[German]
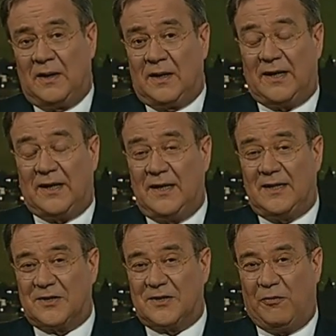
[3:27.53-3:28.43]
dann
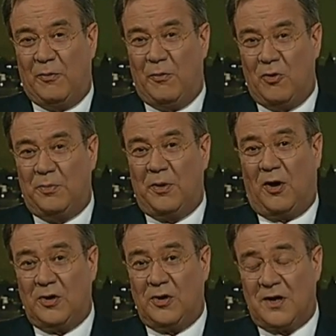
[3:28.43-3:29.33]
gilt das auch für
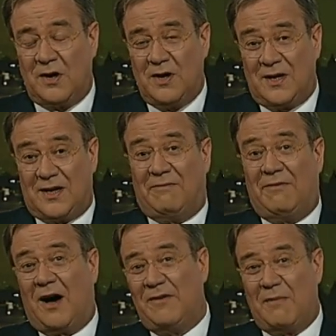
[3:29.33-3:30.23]
Möbelhäuser. Da
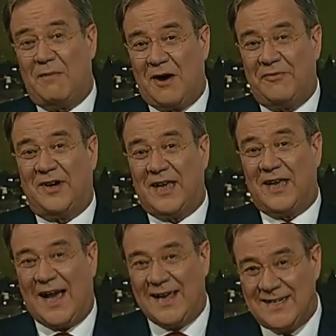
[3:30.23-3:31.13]
waren wir am Anfang die
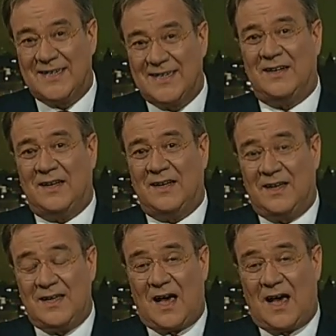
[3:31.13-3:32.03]
Einzigen.
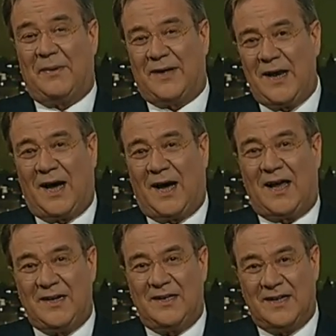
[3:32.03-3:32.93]
Aber dann
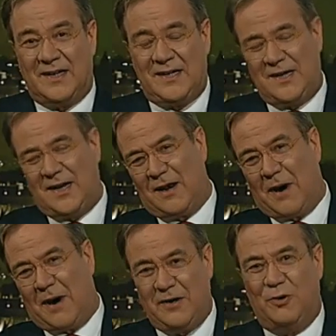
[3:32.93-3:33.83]
hat ein Gericht in einem
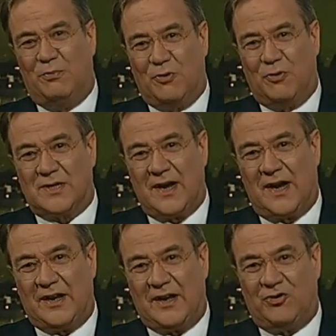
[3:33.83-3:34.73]
anderen
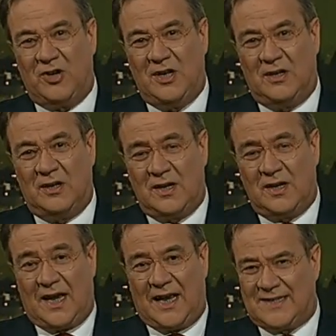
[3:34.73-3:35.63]
Bundesland entschieden,
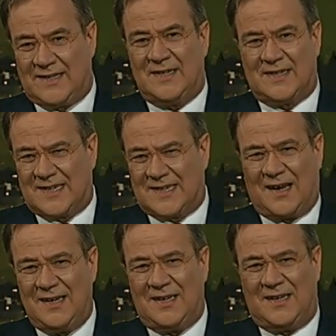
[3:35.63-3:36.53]
es ist
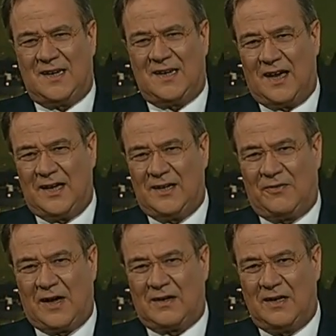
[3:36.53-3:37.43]
sachlich nicht
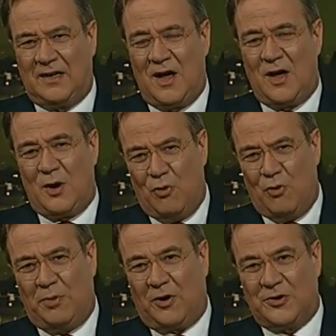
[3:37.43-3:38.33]
gerechtfertigt,
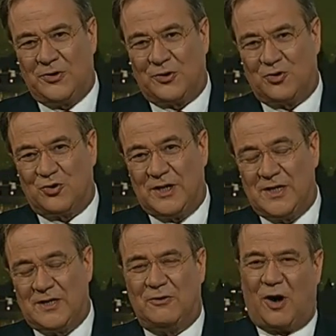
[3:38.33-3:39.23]
Möbelhäuser zu
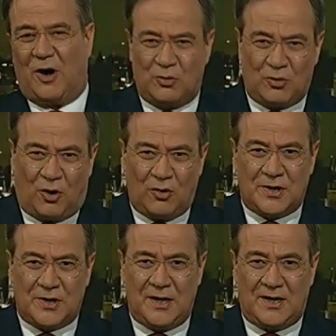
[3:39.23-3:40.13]
schließen und
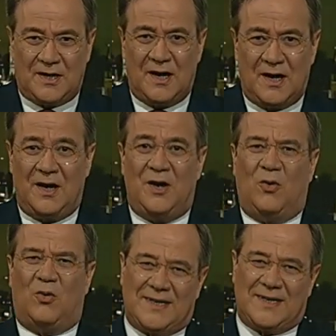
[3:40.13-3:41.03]
Autohäuser nicht.
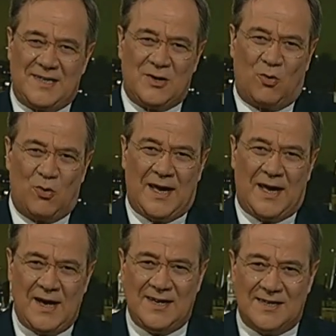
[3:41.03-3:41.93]
Und das ist
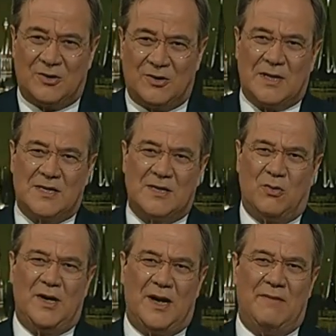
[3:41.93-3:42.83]
ohnehin die
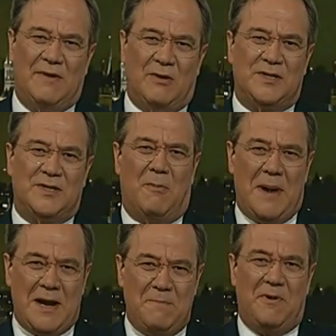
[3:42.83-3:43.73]
Situation, in der wir uns im
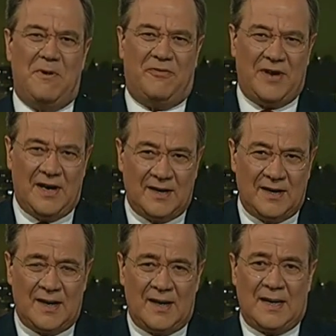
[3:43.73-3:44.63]
Moment
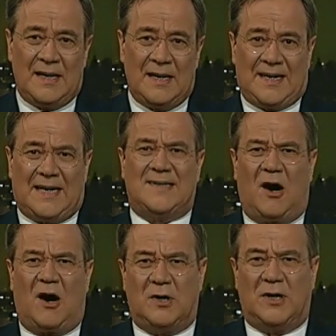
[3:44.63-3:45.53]
befinden,
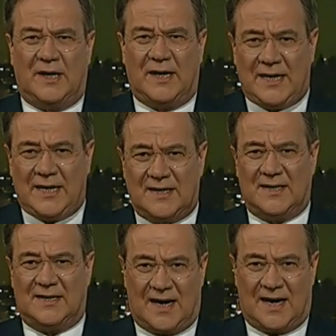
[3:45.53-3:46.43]
dass auch
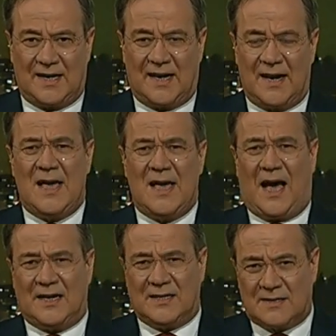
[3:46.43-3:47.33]
Gerichte sagen,
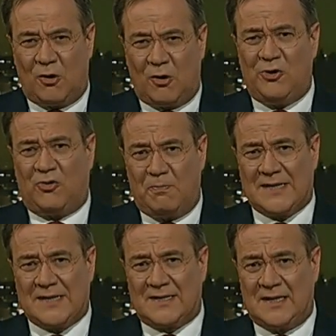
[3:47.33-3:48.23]
ein solch
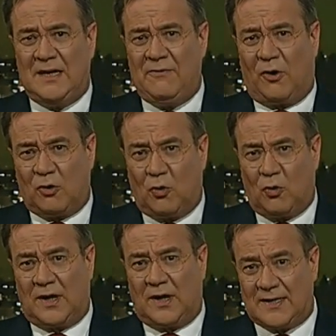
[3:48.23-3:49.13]
massiver
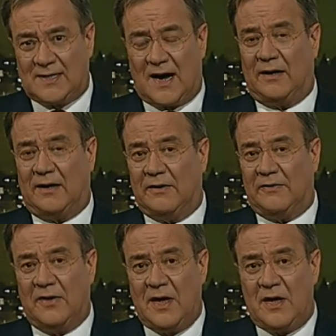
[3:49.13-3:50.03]

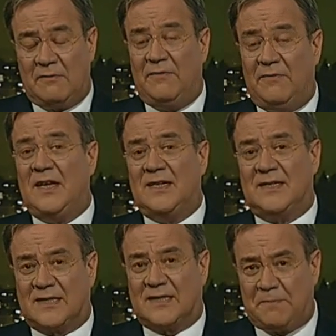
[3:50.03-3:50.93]
Grundrechtseingriff, wie wir ihn
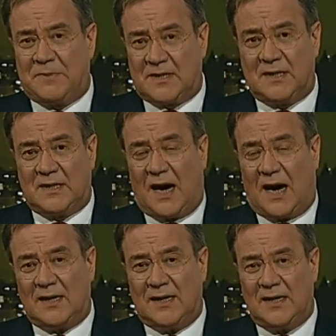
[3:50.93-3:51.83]
seit 70
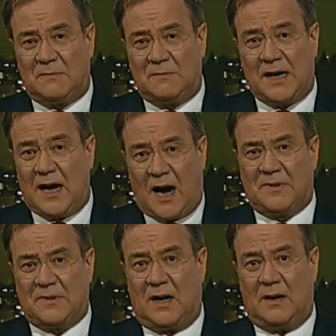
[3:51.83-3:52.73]
Jahren nicht mehr
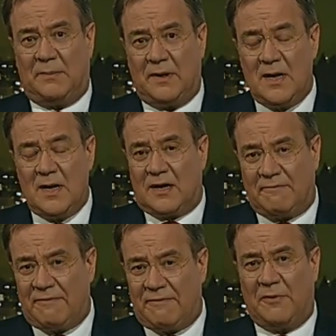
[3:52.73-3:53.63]
gehabt haben,
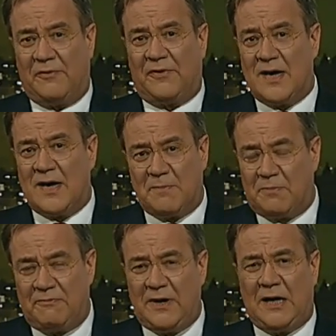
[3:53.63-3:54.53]
Gewerbefreiheit,
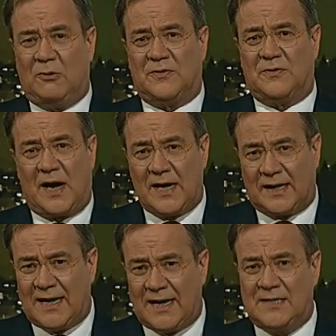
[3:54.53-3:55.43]

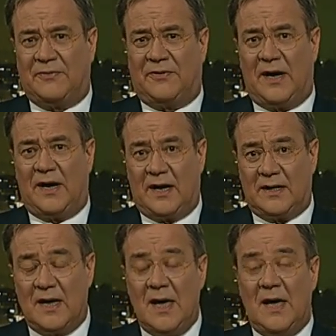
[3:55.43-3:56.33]
Bewegungsfreiheit,
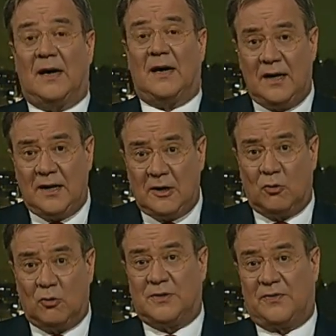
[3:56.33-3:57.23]
Reisefreiheit,
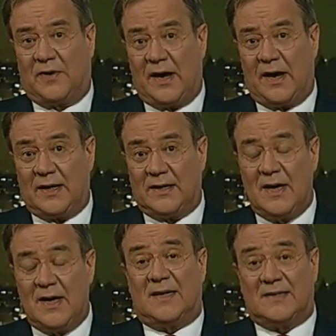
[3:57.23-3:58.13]
Religionsfreiheit,
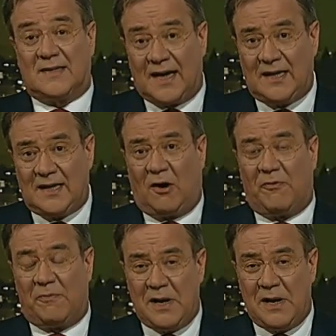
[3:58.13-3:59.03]
das Recht
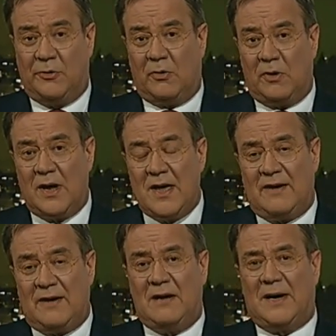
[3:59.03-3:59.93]
auf Bildung, wenn